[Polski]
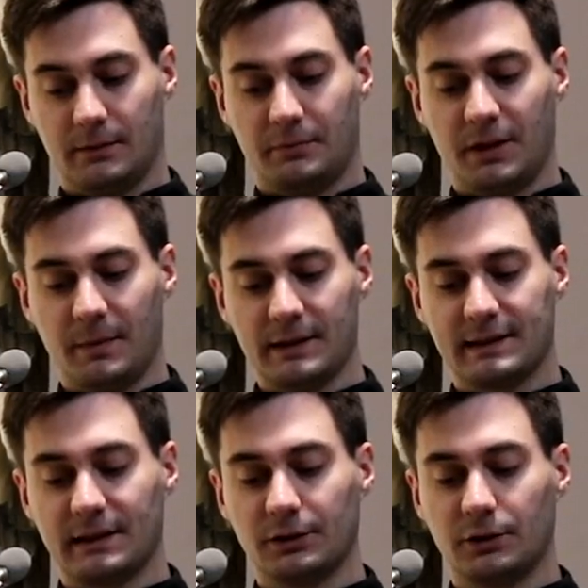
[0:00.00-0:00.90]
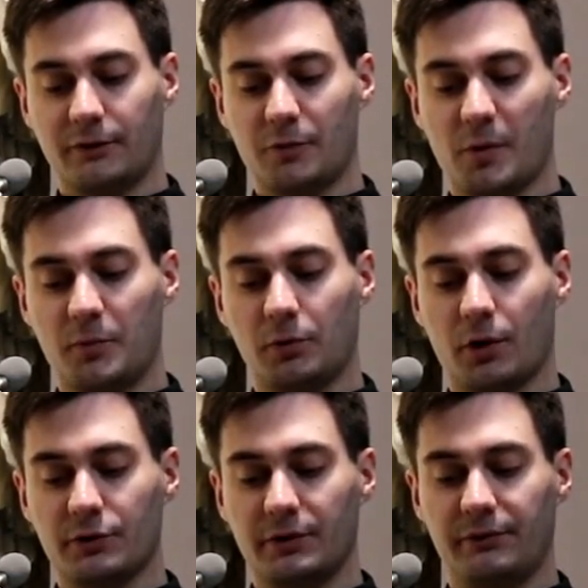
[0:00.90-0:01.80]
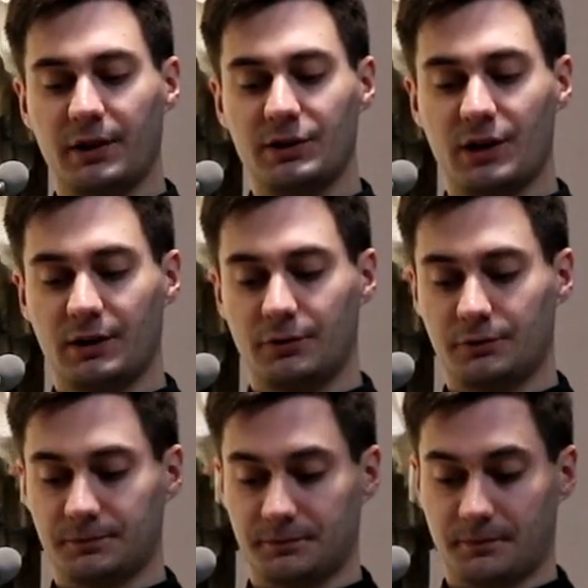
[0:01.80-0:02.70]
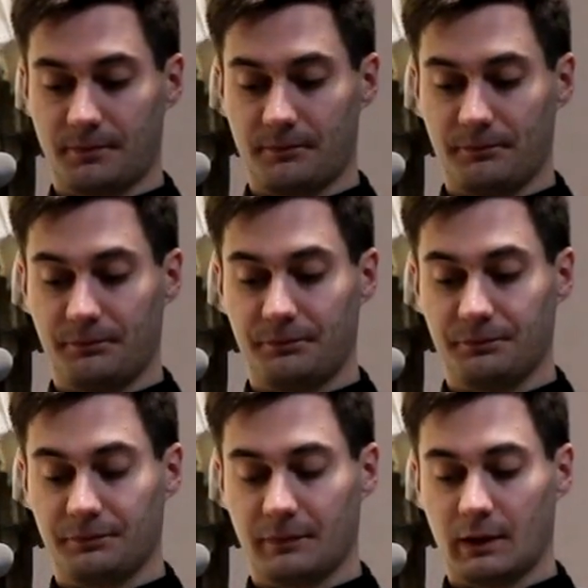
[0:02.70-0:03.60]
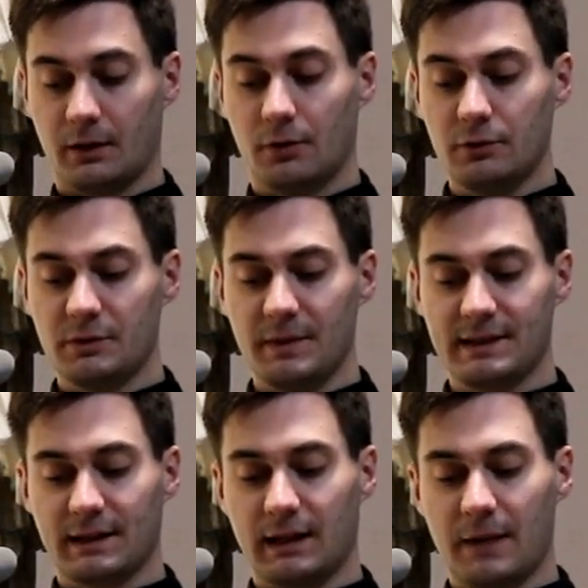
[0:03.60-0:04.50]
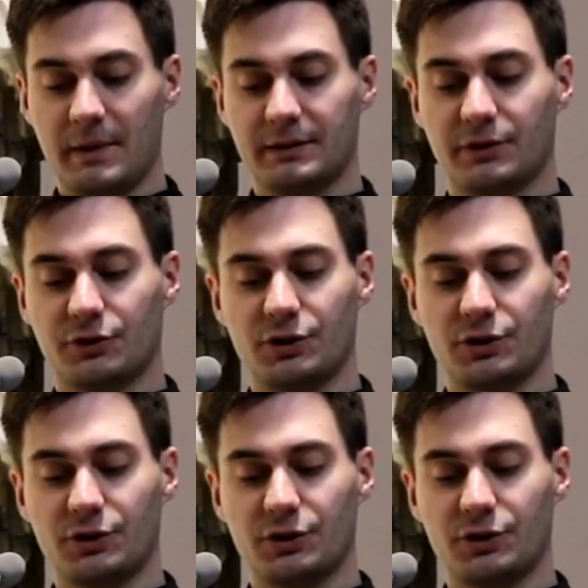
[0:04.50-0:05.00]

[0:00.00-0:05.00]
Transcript: Prymas zanotował po półrocznym więzieniu. Ósmy sakrament z